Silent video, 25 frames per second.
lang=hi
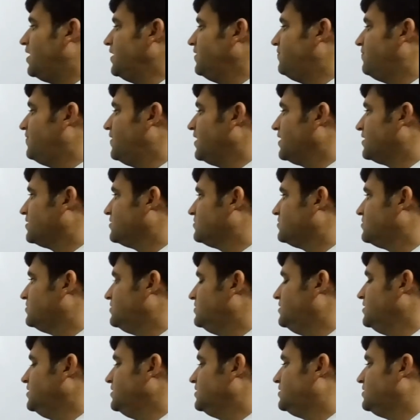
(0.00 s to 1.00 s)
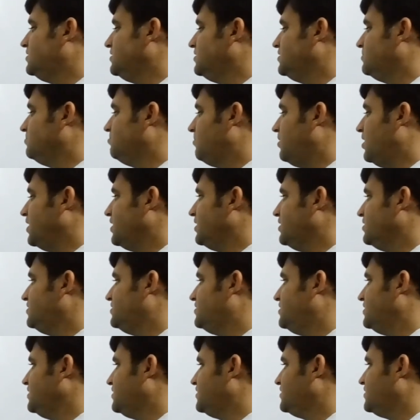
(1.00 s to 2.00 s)
फाइव एक्स this is
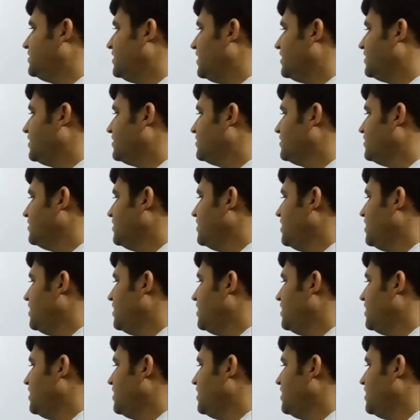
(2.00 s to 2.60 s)
minus 6x